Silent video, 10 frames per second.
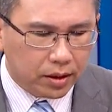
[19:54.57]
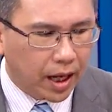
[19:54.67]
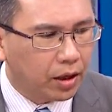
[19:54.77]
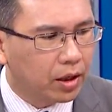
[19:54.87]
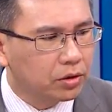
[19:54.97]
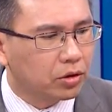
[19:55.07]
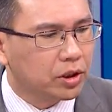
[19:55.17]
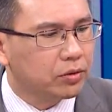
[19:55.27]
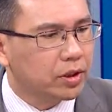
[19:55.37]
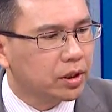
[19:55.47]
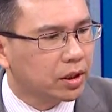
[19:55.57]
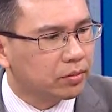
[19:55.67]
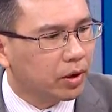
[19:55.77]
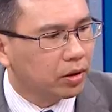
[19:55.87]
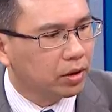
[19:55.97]
它很有机会是一个
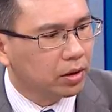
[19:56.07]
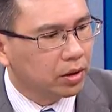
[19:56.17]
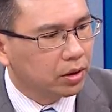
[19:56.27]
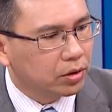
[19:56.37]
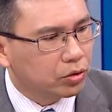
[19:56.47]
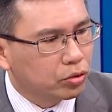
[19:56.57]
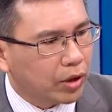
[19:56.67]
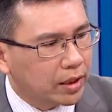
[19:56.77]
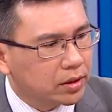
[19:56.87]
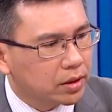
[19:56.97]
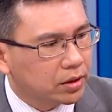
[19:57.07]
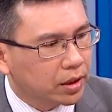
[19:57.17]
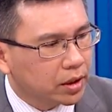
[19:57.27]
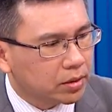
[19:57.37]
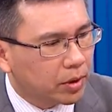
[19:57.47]
什么转折
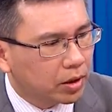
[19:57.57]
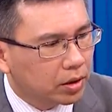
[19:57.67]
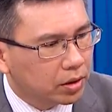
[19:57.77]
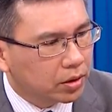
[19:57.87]
的一个什么？